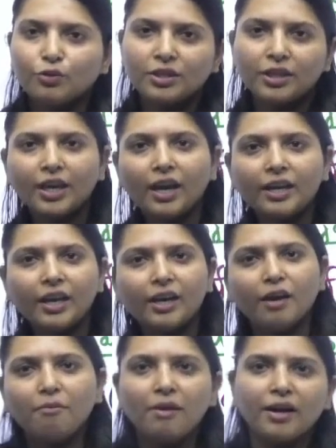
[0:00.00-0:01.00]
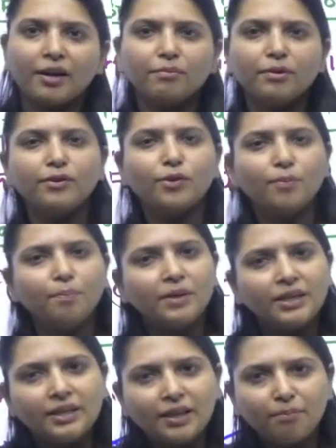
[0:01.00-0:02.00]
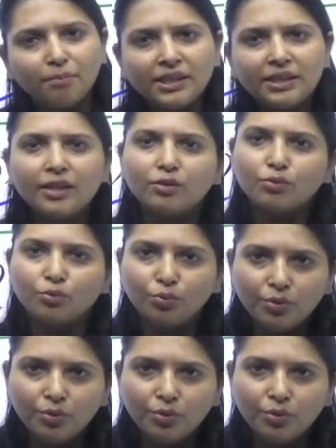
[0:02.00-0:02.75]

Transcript: उसने क्या किया घर में आके बीवी को पीट दिया पीट दिया तो